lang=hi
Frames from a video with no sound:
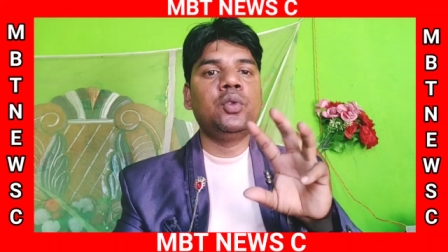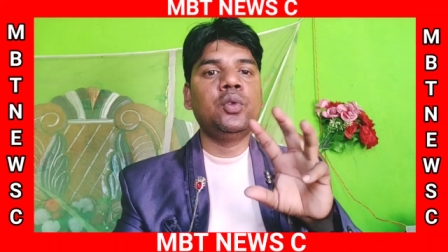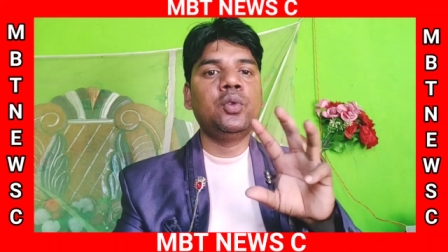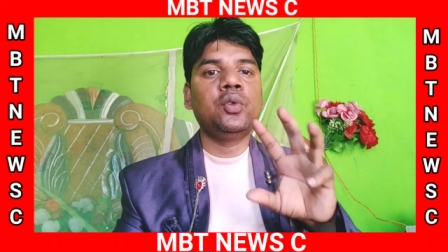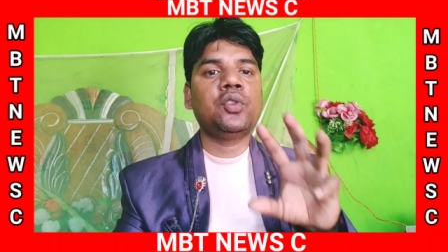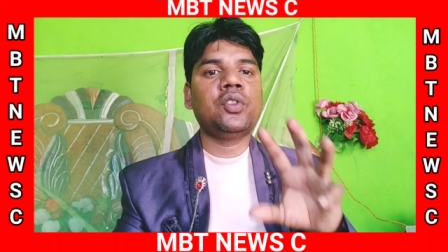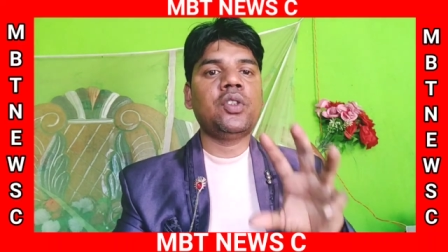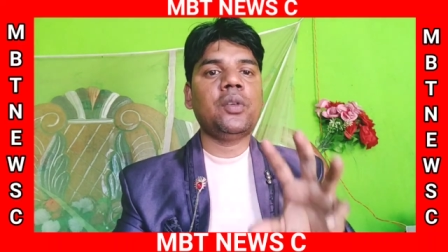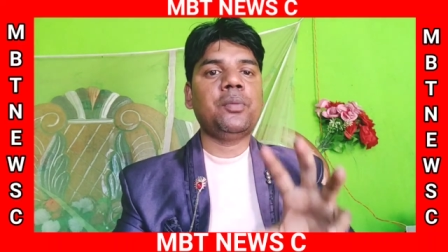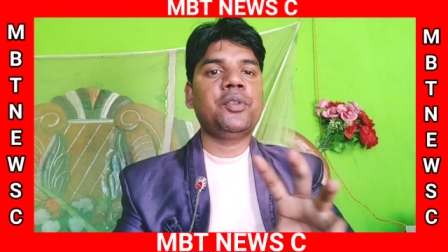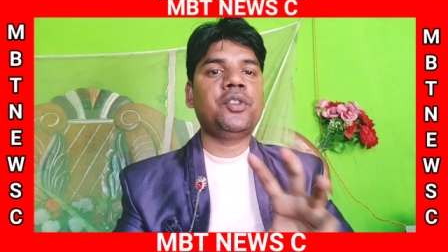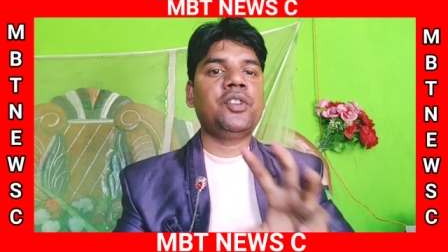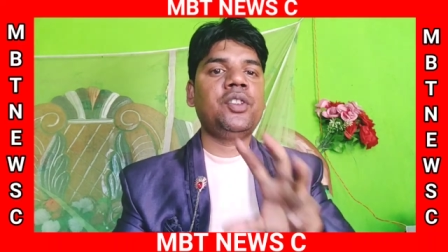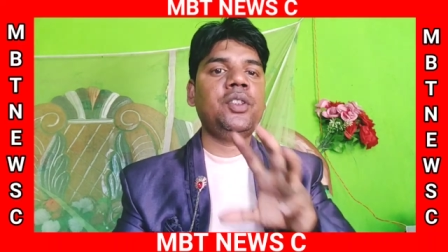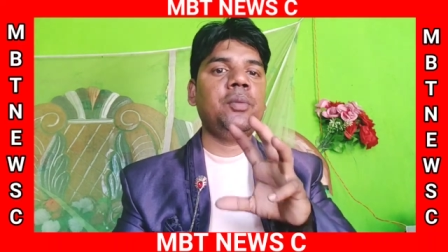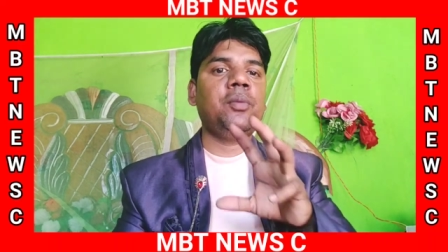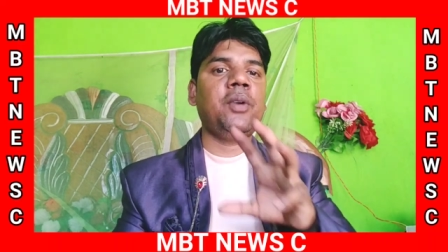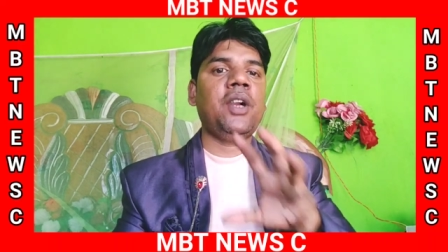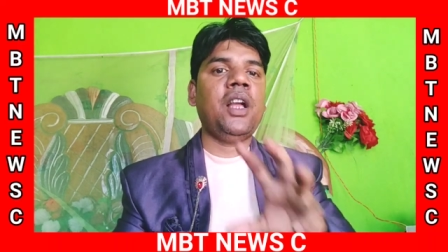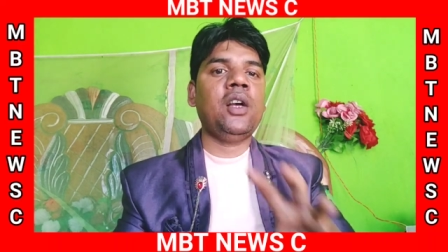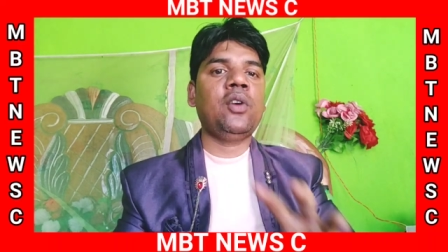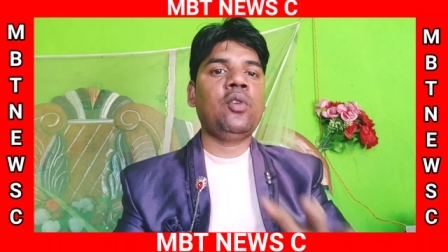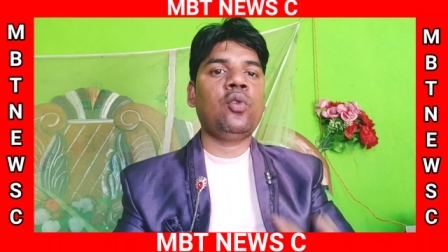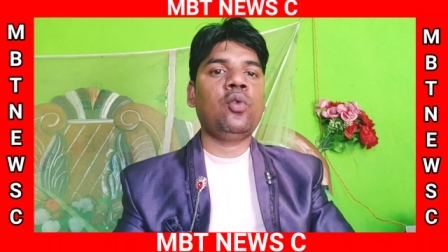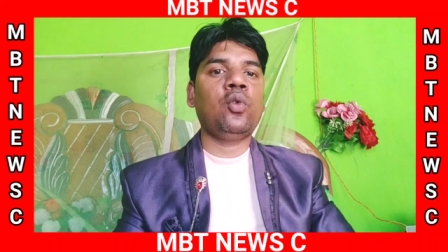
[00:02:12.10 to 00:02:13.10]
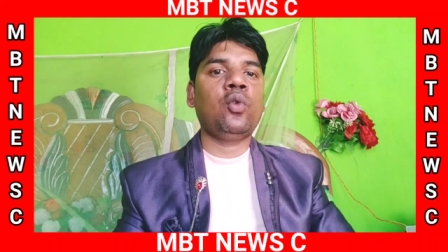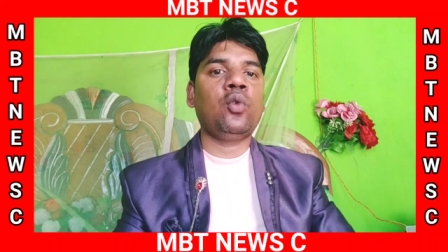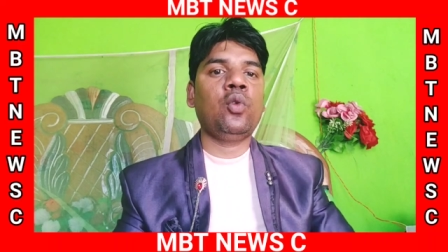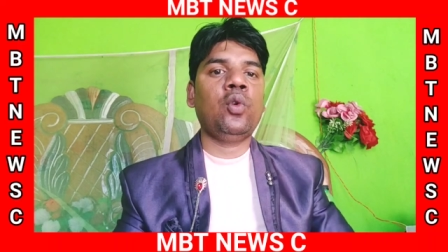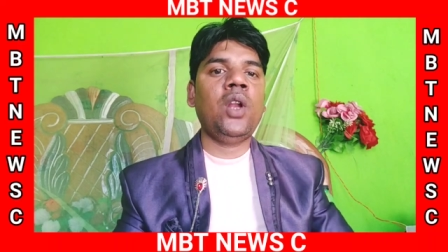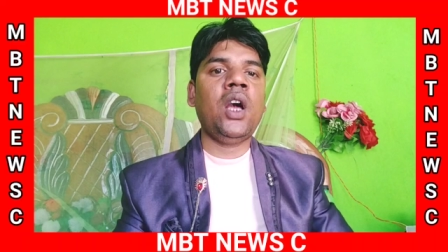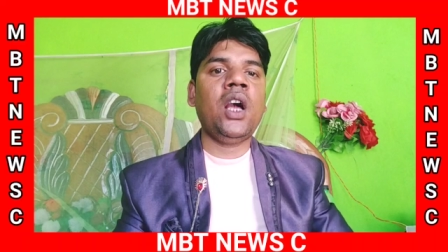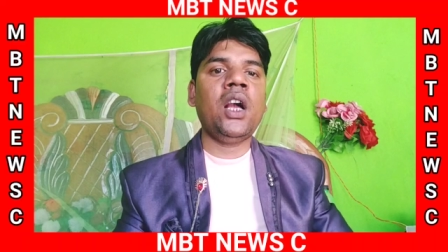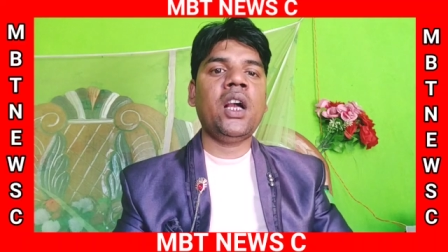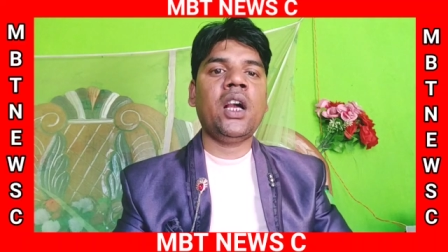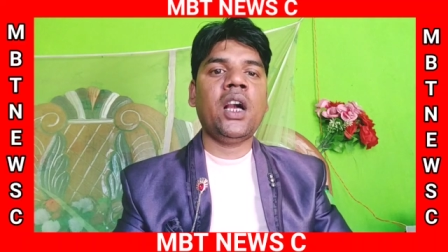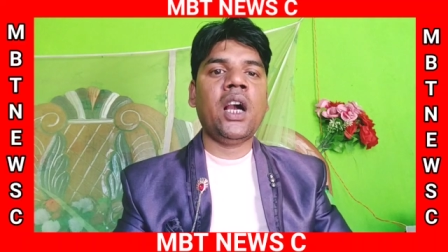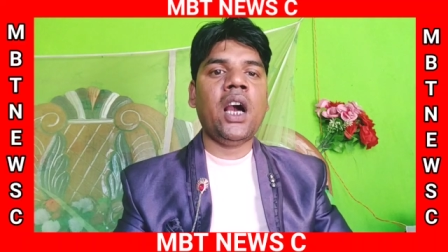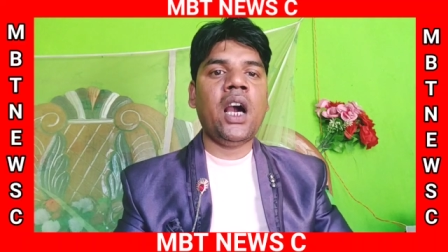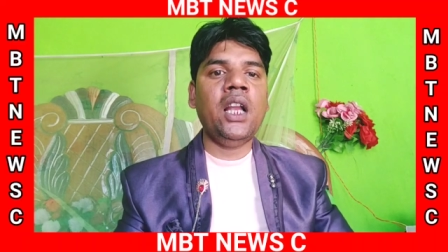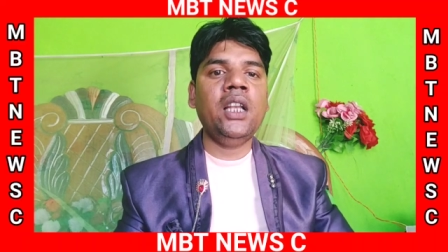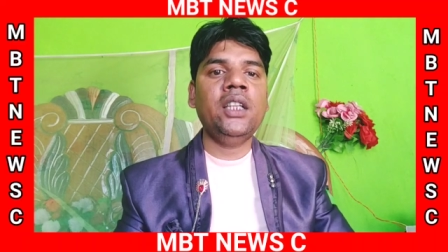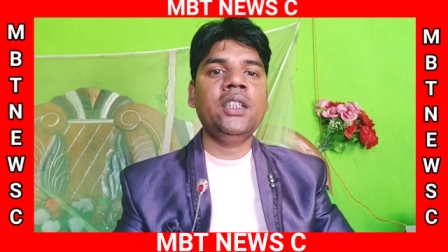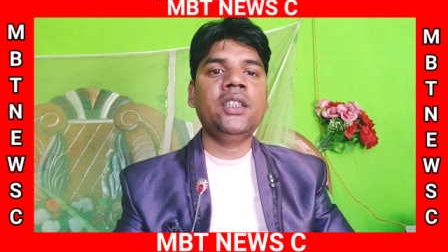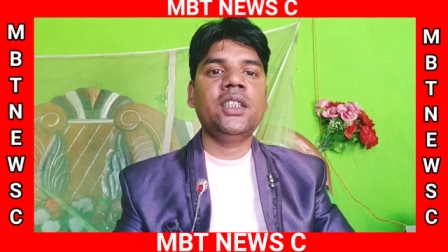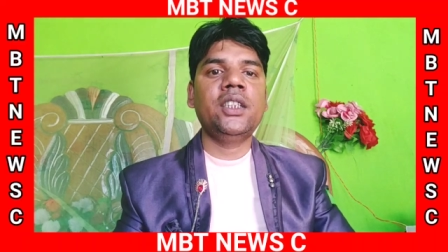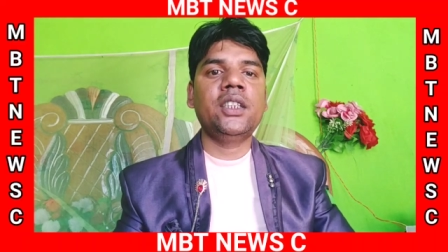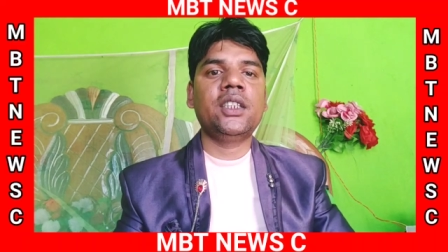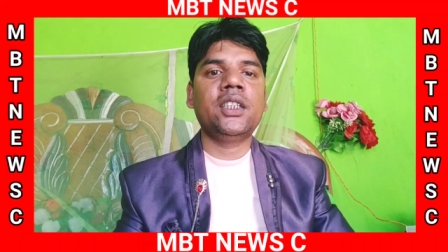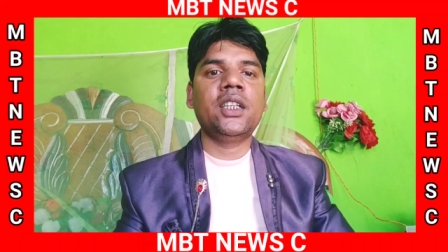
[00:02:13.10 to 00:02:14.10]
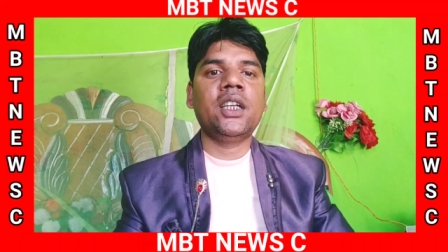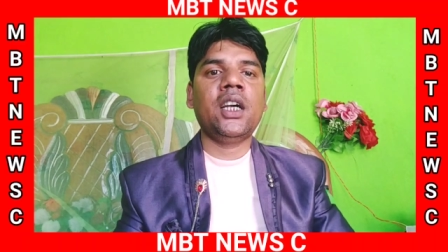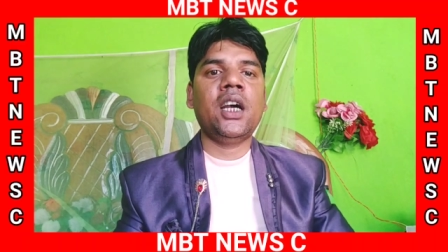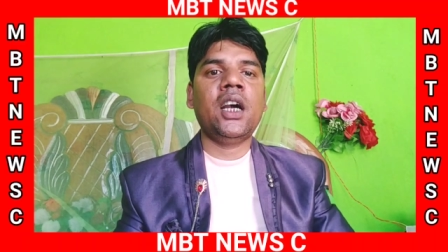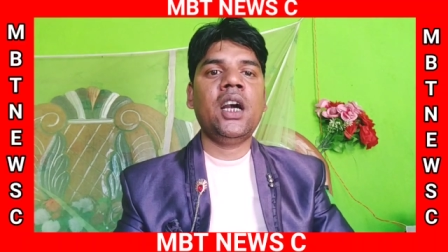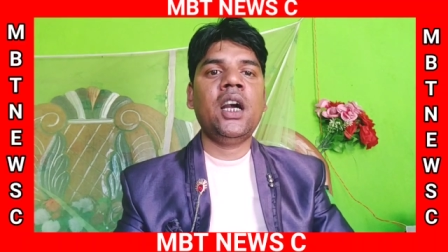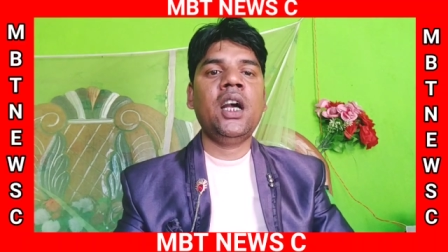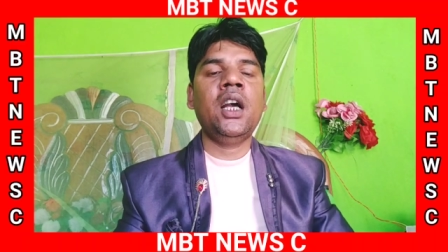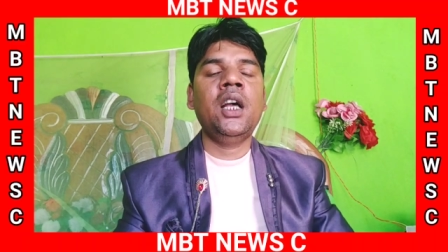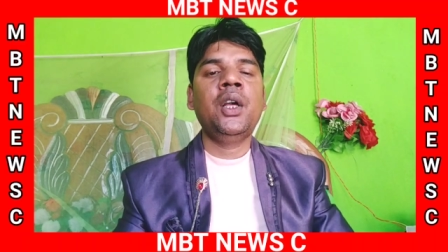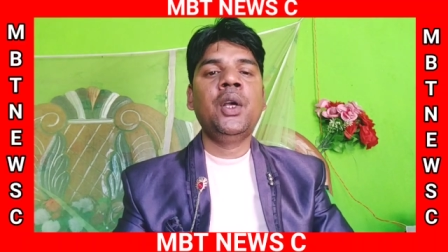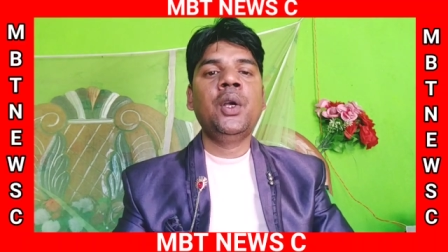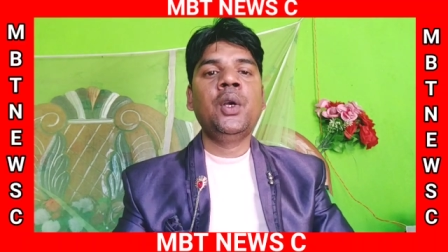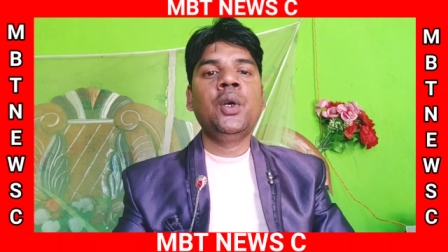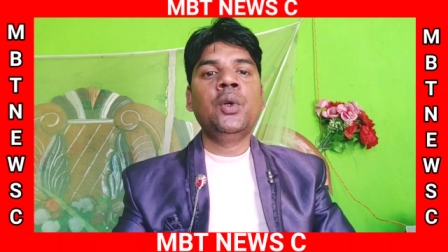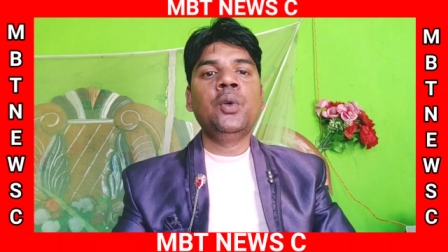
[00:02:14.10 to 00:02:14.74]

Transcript: जो सबसे बड़ा कोरोना काल जी के रहा